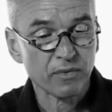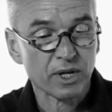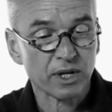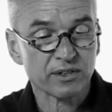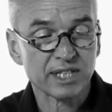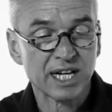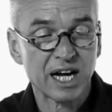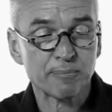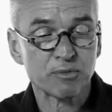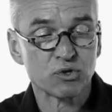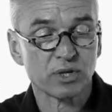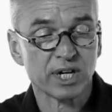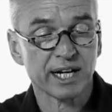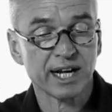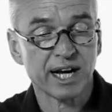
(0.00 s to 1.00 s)
Es kam zu
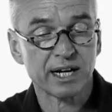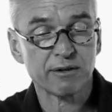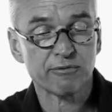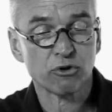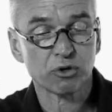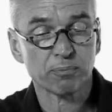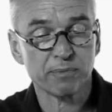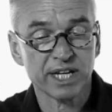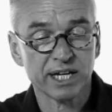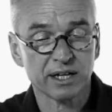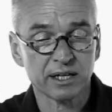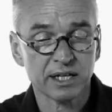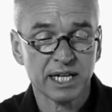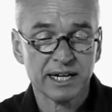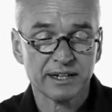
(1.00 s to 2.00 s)
keiner Antwort
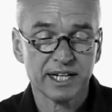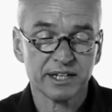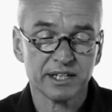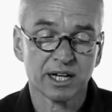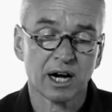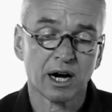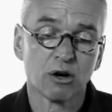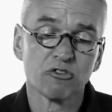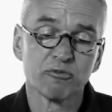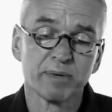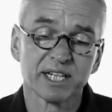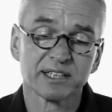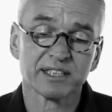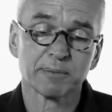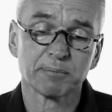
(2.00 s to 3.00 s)
mehr, denn ihre
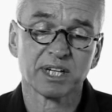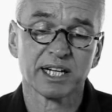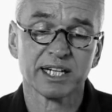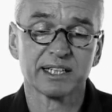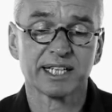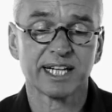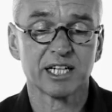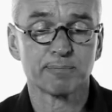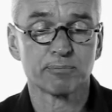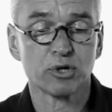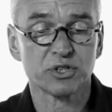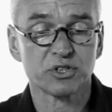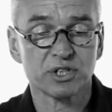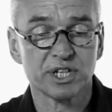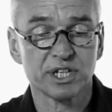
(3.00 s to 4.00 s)
Aufmerksamkeit galt
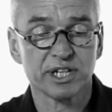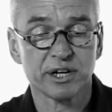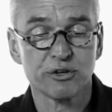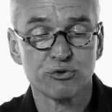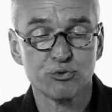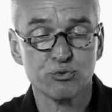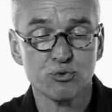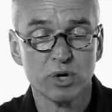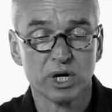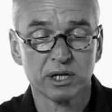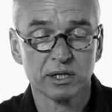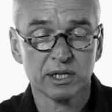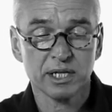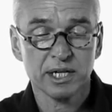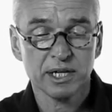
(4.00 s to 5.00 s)
plötzlich der Tür,
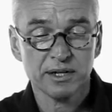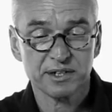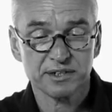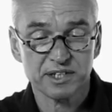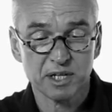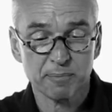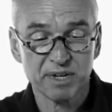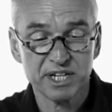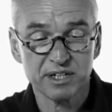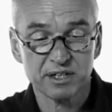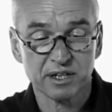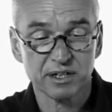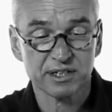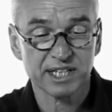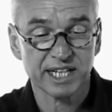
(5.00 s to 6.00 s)
die sich im
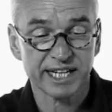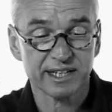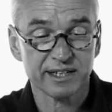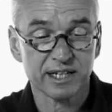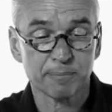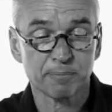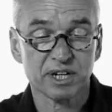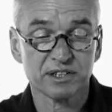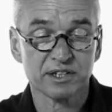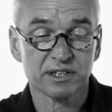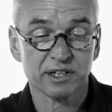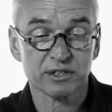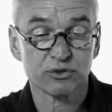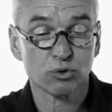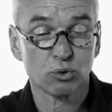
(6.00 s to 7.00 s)
hinteren Teil der
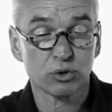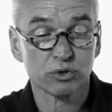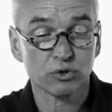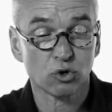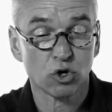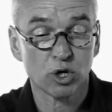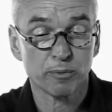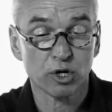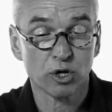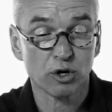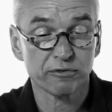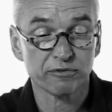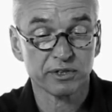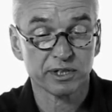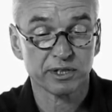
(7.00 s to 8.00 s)
Präsentationsräume
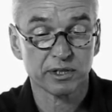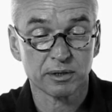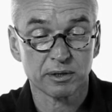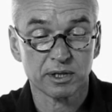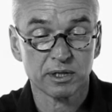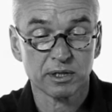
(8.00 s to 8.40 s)
öffnete.